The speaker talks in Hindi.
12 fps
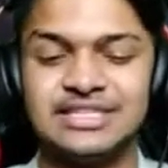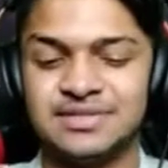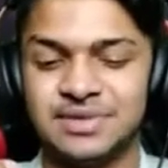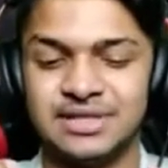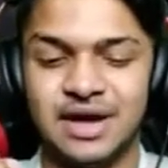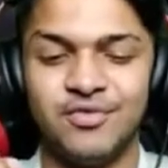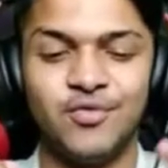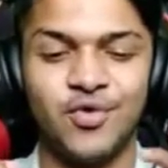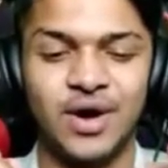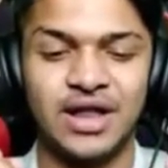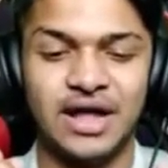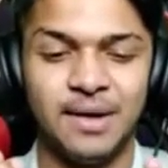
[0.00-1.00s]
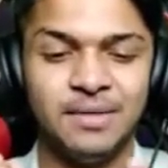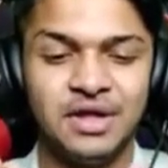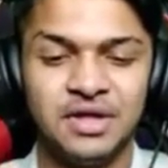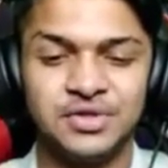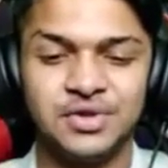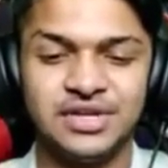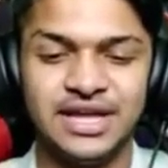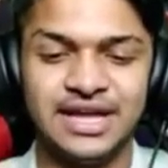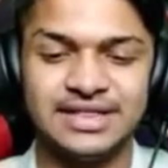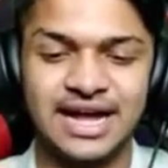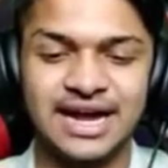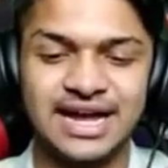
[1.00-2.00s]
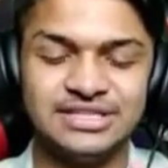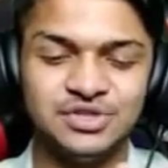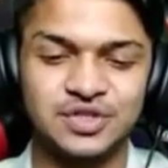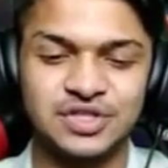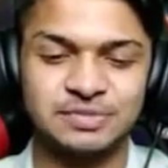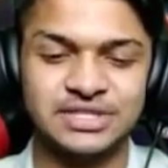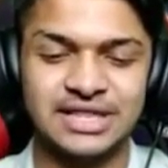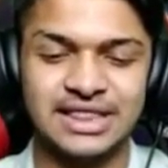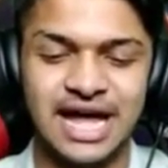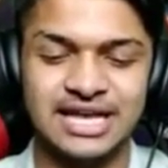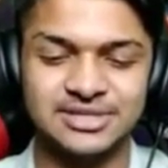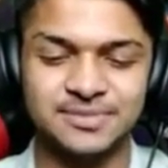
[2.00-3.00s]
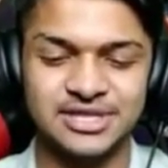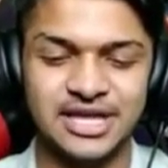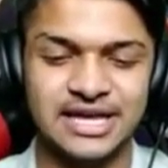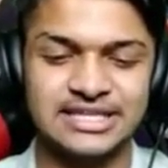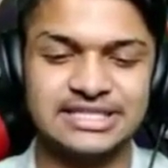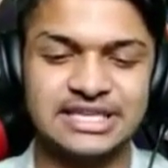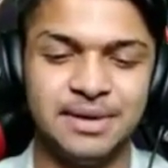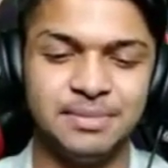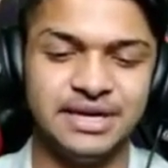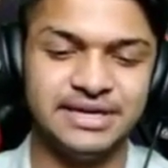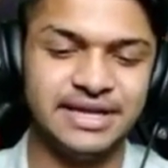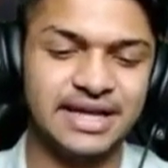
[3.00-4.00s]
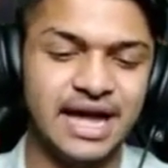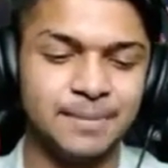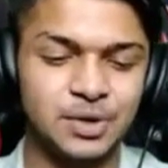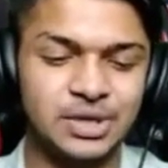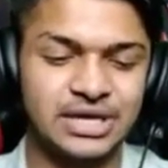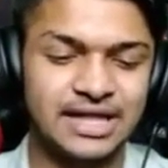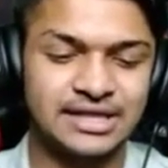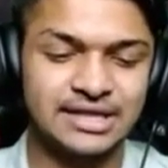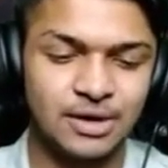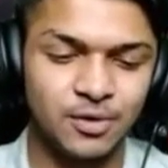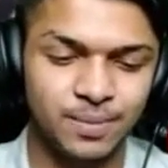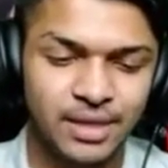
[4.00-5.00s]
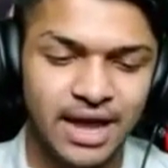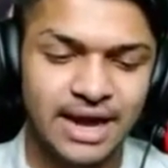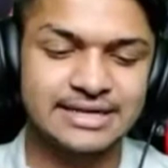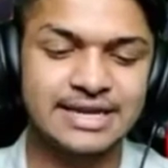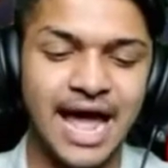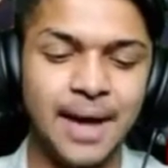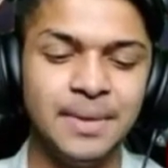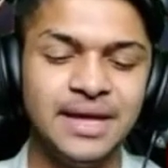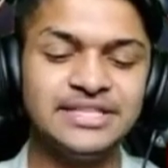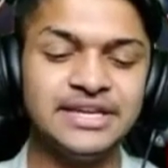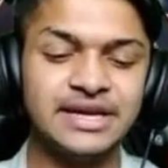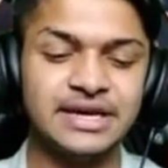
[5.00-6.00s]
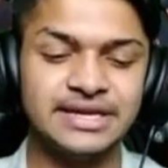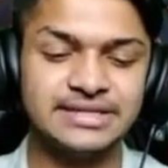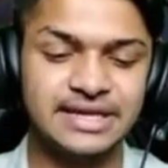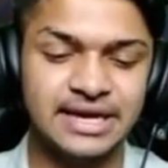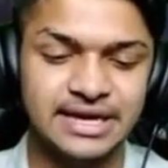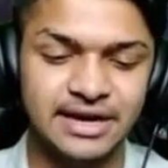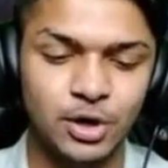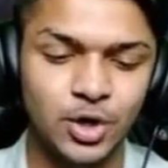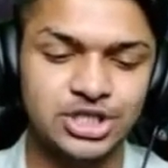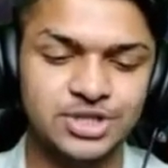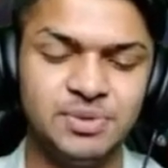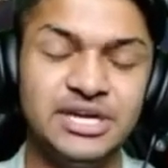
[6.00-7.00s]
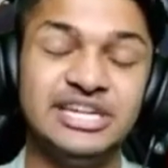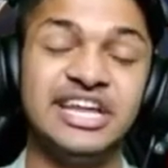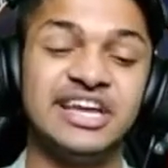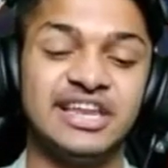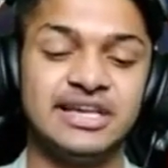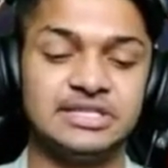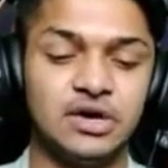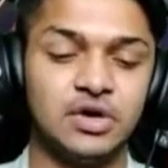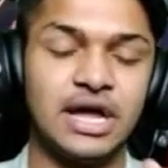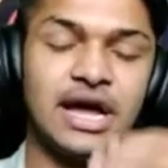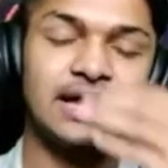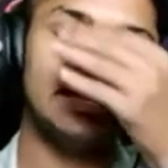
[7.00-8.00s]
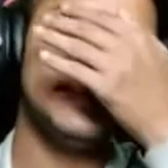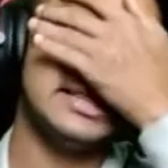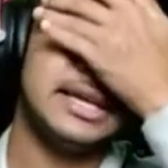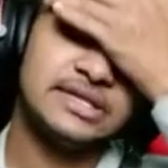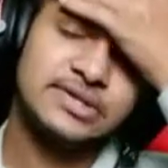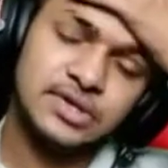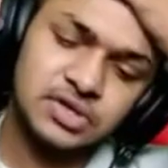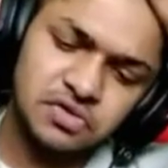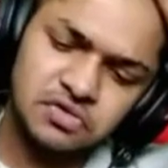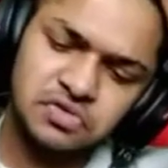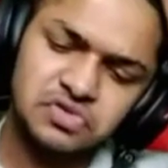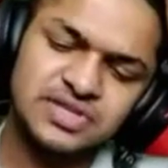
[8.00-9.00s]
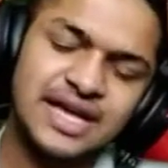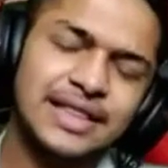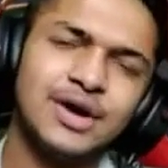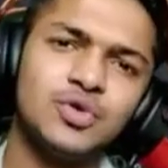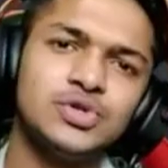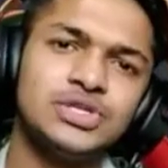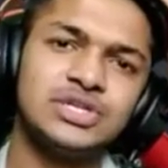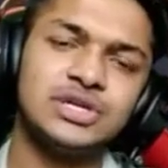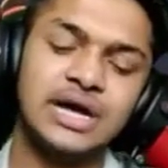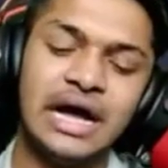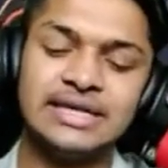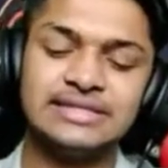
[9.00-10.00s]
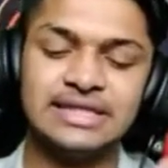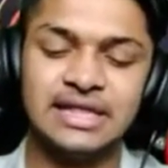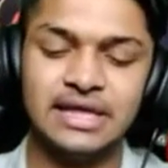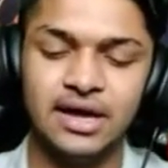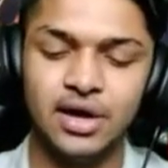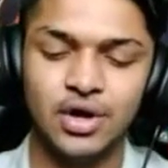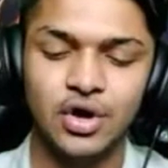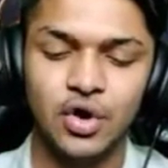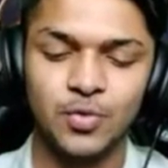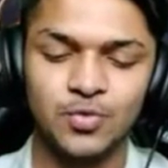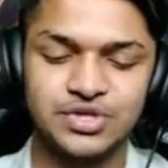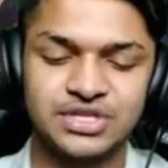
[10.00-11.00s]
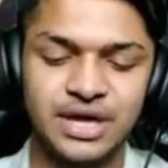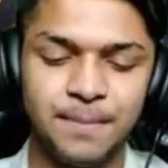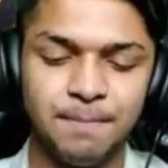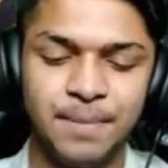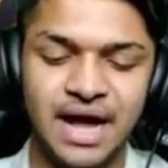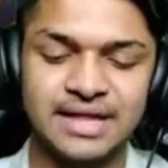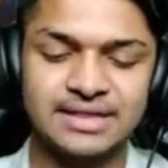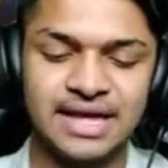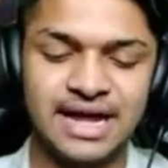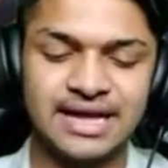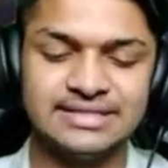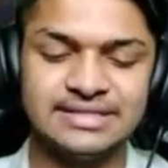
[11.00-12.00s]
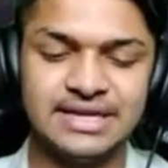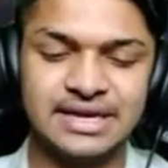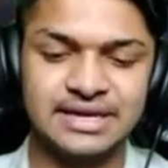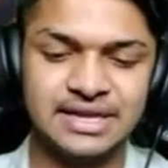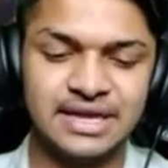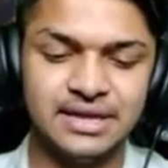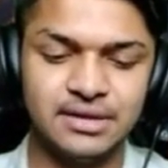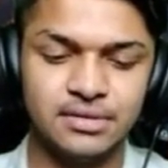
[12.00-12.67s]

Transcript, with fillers: में था वो वाला तो ये था गाइस जो सबसे लास्ट में था इसकी एबिलिटी क्या है आपको दिखा देता हूं डैमेज इंक्रीज है रिलोड स्पीड डिक्रीज है और आखिरी में देख सकते हो तो ज्यादा कुछ खास नहीं है उसके बाद था गाइस ये ग्रीन